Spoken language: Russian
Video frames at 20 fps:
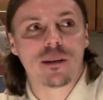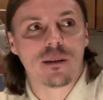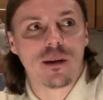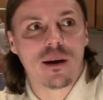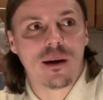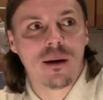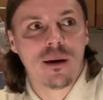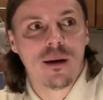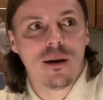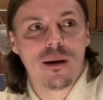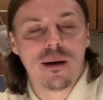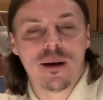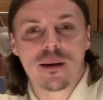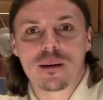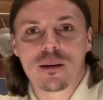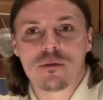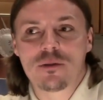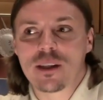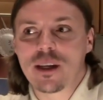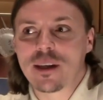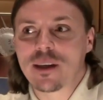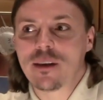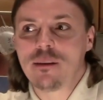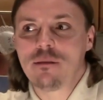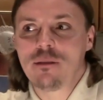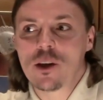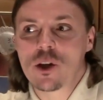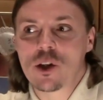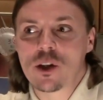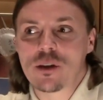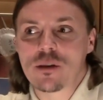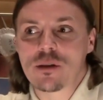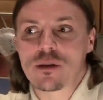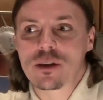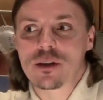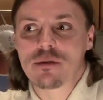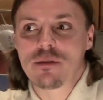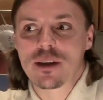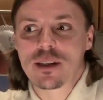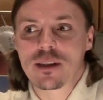да, это всякие вещи,
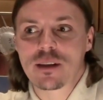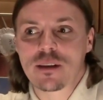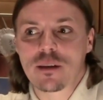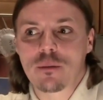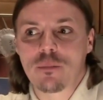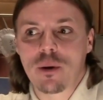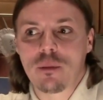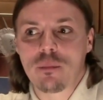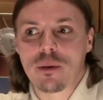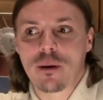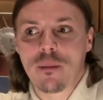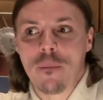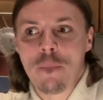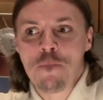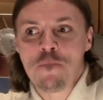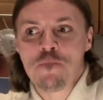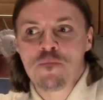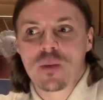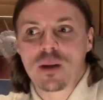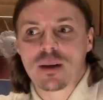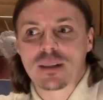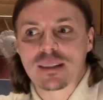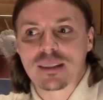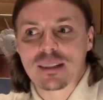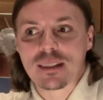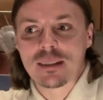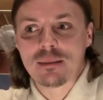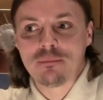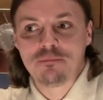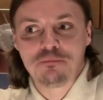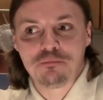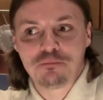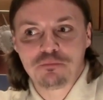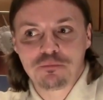связанные, например, с,